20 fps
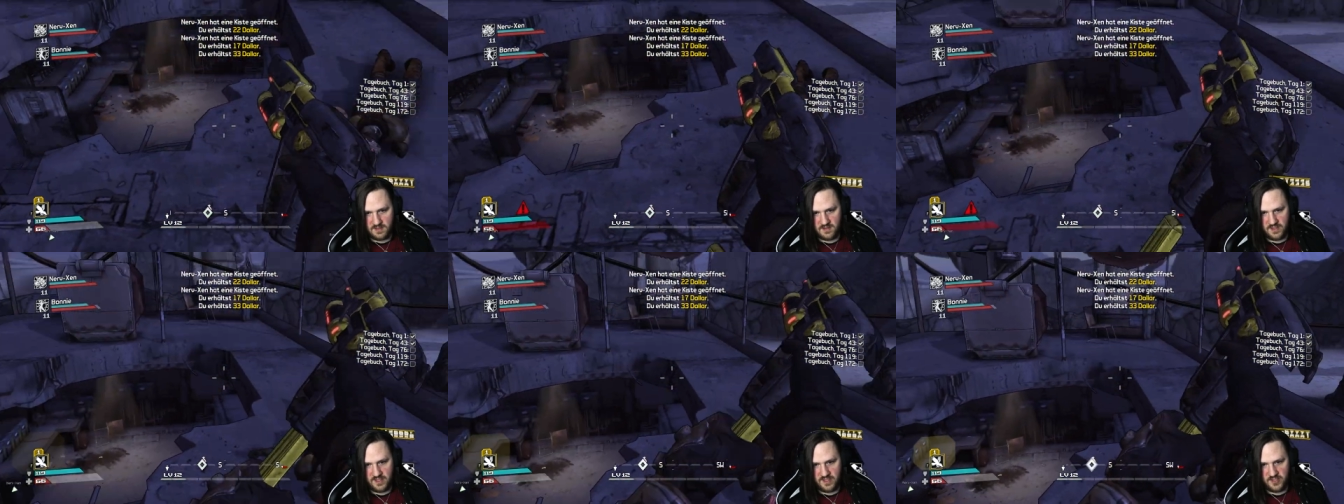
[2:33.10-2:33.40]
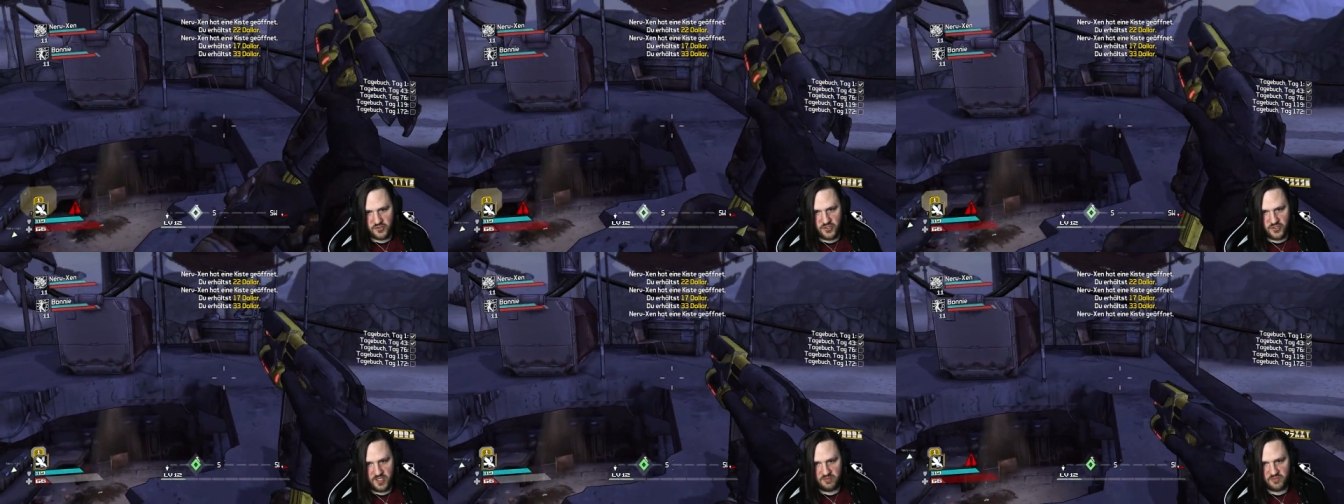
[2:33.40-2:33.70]
Oh, ich
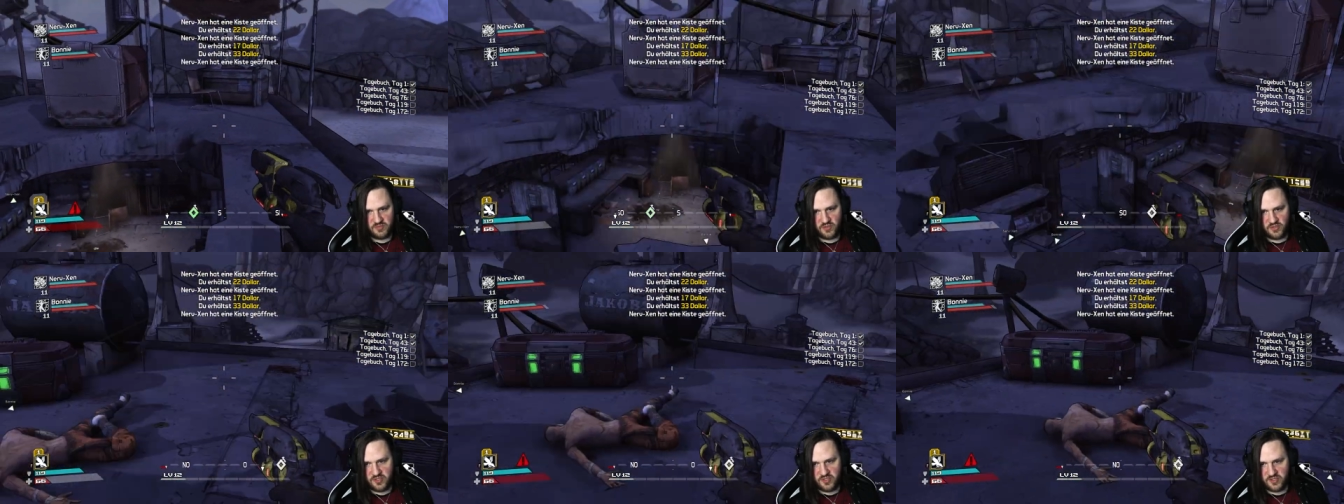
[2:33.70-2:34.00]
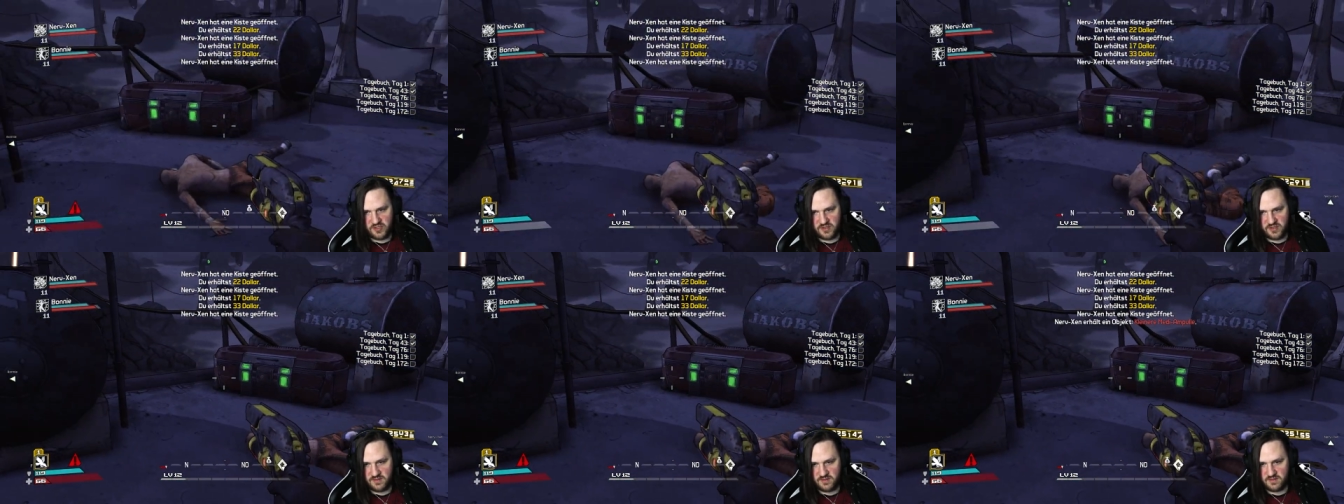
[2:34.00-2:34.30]
sterbe doch
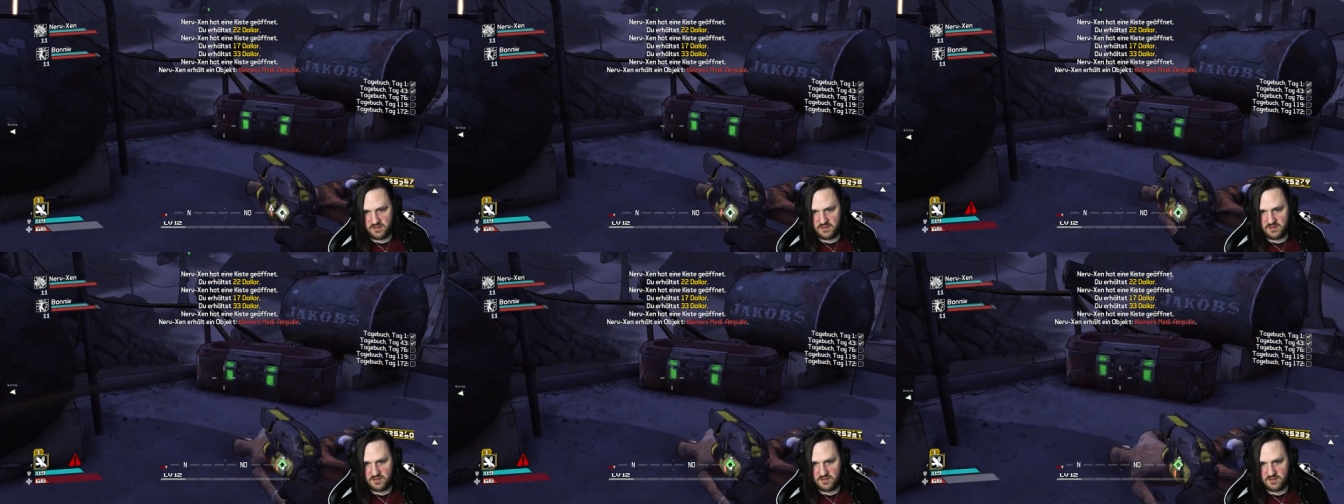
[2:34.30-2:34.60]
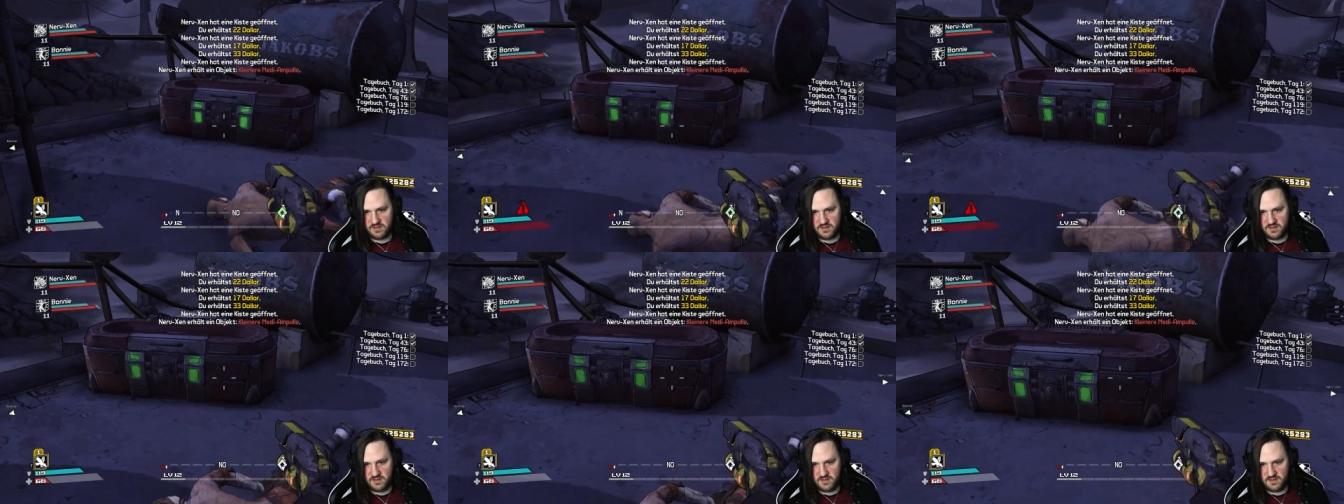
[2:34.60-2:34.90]
nicht.
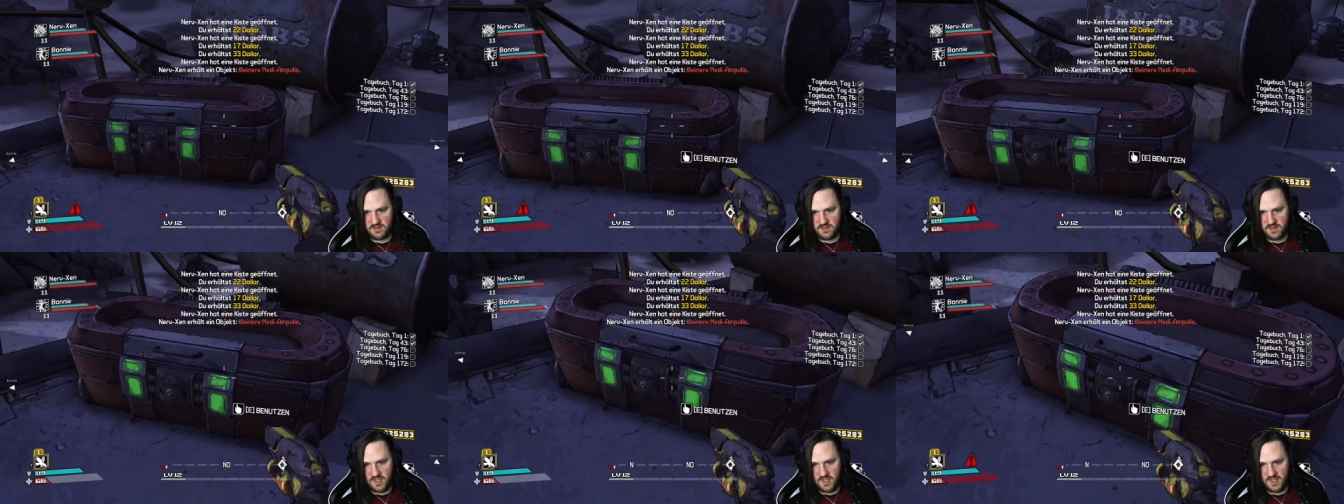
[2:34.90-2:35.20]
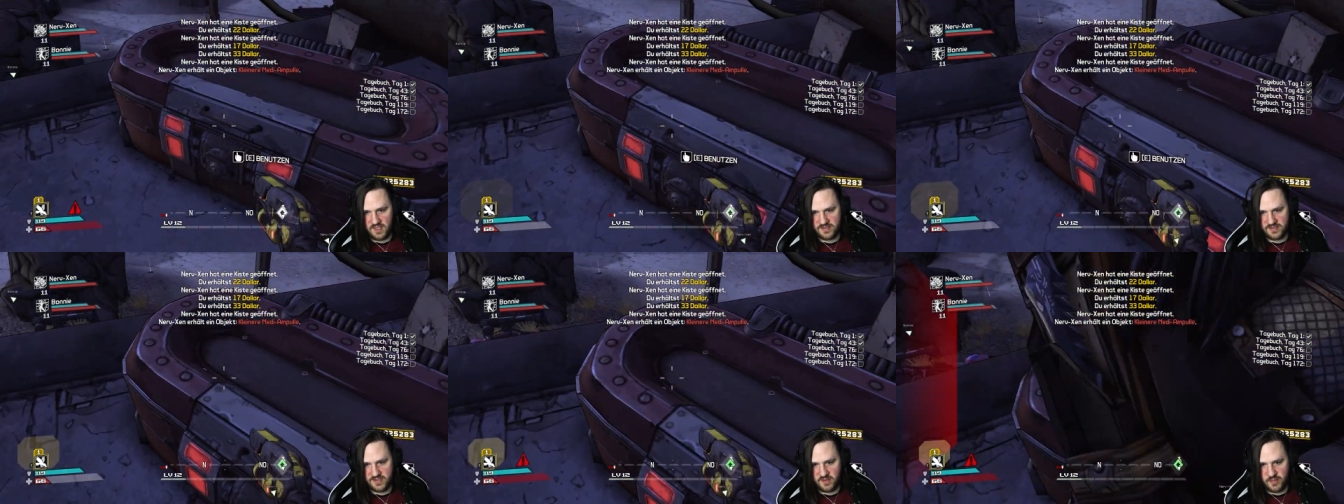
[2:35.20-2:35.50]
Alles Maschel.